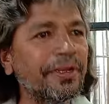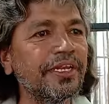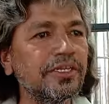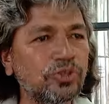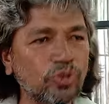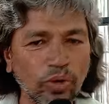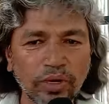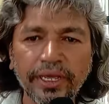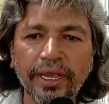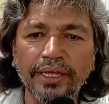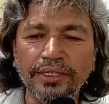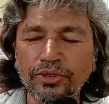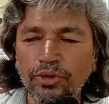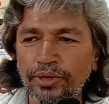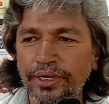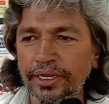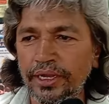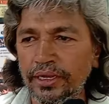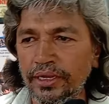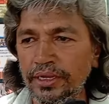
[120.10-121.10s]
அப்படின்னு சொல்லி
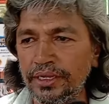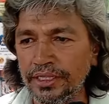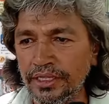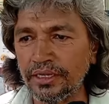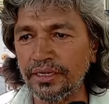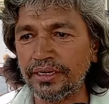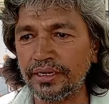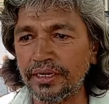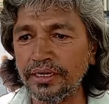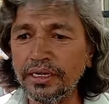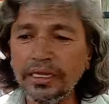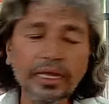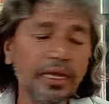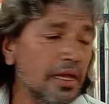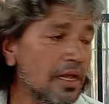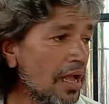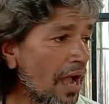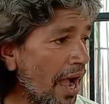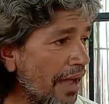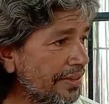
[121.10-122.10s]
அதோடைய இது இருக்குது
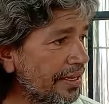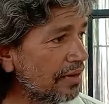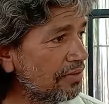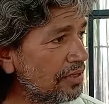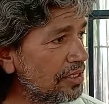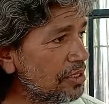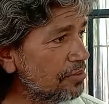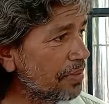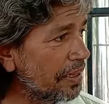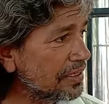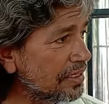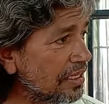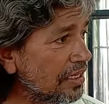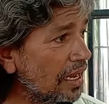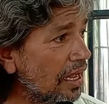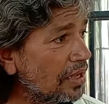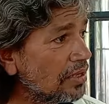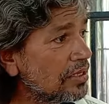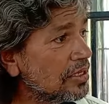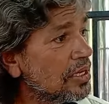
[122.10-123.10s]
அதில் வந்து
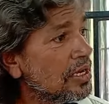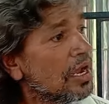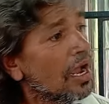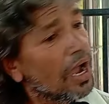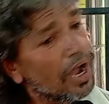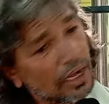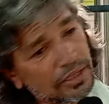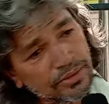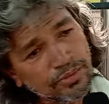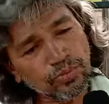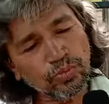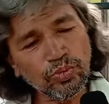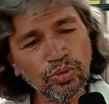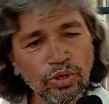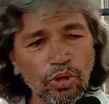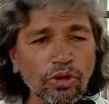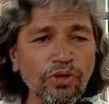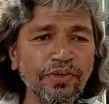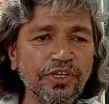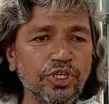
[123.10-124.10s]
பார்த்திங்கன்னா அது
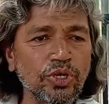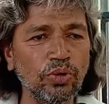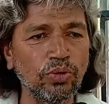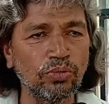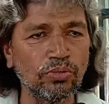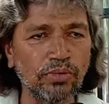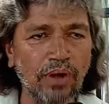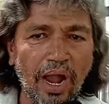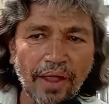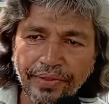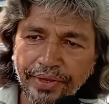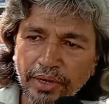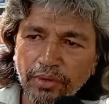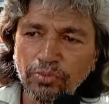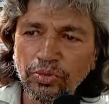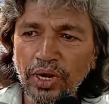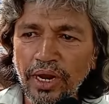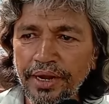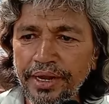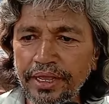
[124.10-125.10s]
இன்னொரு விஷயம் அதுக்கு
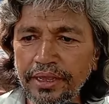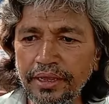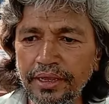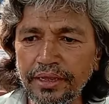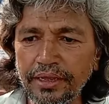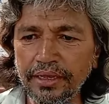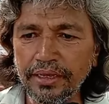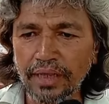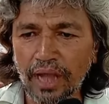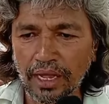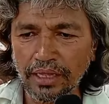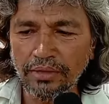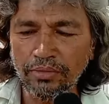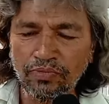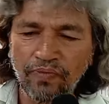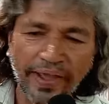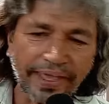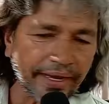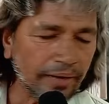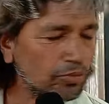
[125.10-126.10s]
முன்னாடி
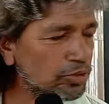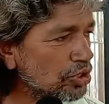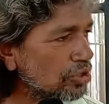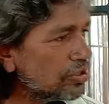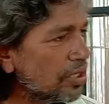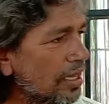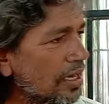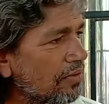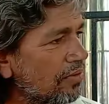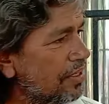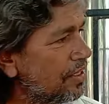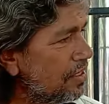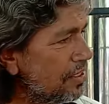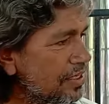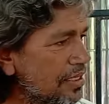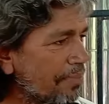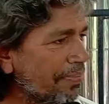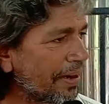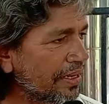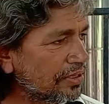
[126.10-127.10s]
வைரமுத்து சார் வந்து
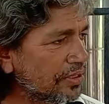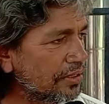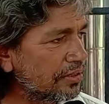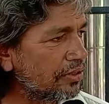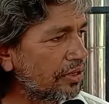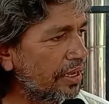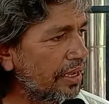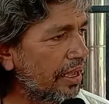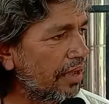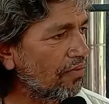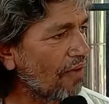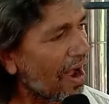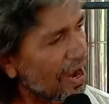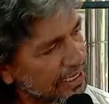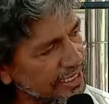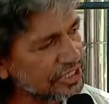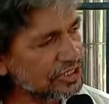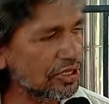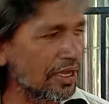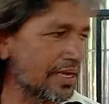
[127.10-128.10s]
இந்த படத்தோடைய
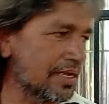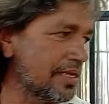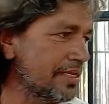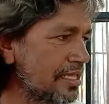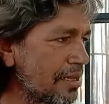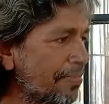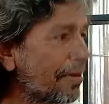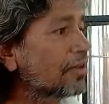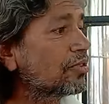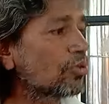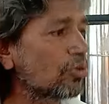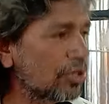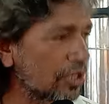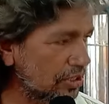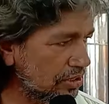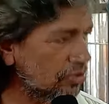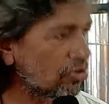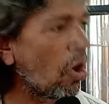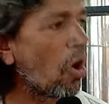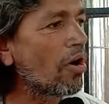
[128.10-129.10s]
வாலி சார் இந்த
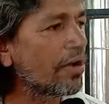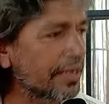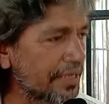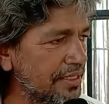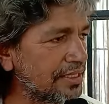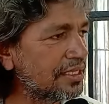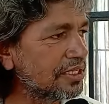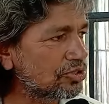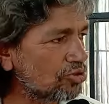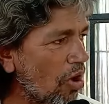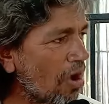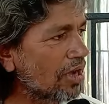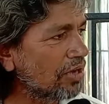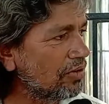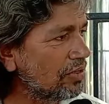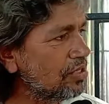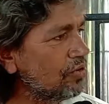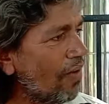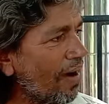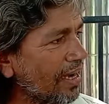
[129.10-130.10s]
படத்தோடைய சாங் இந்த
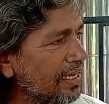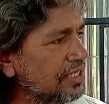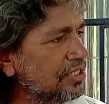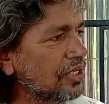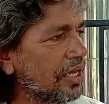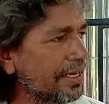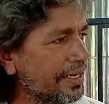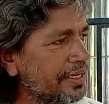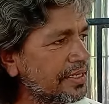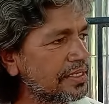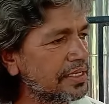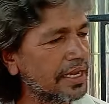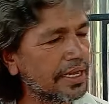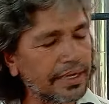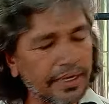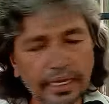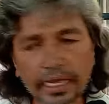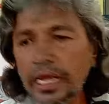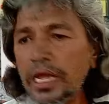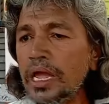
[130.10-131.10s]
சாங் வந்து வாலி சார்
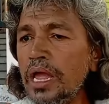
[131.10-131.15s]
எழுதினார்